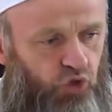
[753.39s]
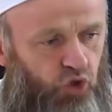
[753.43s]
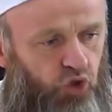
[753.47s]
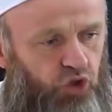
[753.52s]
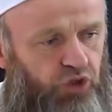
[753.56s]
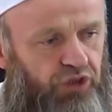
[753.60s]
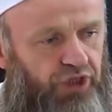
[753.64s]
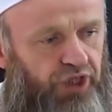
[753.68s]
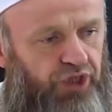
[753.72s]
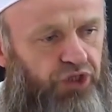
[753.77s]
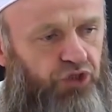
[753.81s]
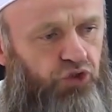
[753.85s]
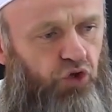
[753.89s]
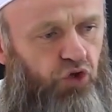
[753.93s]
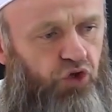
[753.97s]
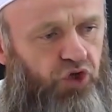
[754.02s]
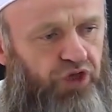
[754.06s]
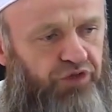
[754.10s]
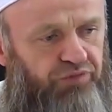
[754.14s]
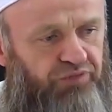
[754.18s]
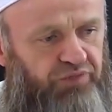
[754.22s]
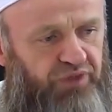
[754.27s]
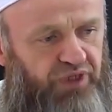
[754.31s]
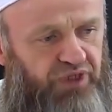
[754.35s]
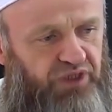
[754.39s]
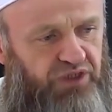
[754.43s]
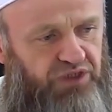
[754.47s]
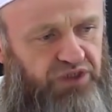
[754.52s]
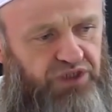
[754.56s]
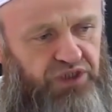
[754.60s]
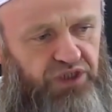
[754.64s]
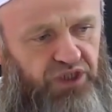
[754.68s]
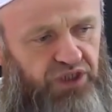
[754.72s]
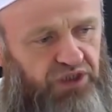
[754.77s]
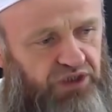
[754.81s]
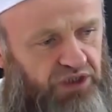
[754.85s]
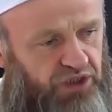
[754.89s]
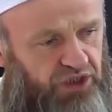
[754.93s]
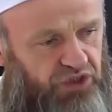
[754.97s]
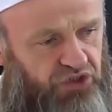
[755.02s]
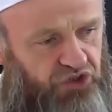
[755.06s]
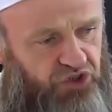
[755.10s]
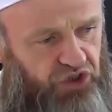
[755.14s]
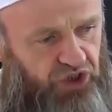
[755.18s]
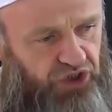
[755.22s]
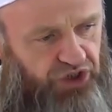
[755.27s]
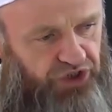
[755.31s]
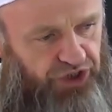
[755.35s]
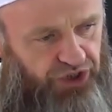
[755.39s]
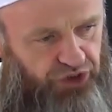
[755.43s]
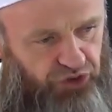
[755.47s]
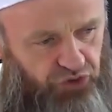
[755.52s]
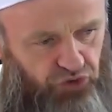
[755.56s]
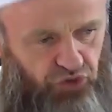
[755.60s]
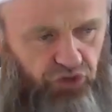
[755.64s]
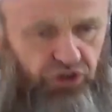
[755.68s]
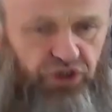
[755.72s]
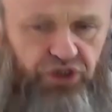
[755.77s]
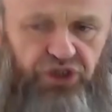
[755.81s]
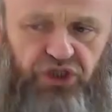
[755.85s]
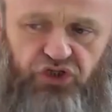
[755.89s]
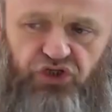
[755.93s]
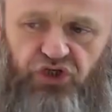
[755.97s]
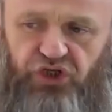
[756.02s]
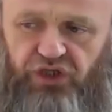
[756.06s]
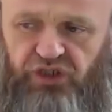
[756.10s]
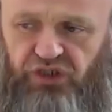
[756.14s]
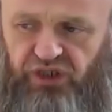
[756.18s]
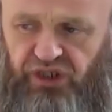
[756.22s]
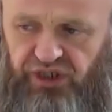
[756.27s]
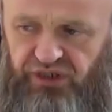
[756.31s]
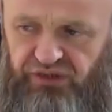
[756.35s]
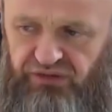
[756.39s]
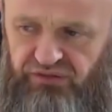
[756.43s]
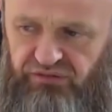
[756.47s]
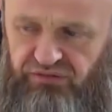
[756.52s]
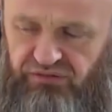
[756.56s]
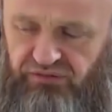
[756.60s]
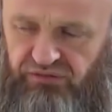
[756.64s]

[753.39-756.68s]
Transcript: onları yok etmek isteyen insanları yok edecekler.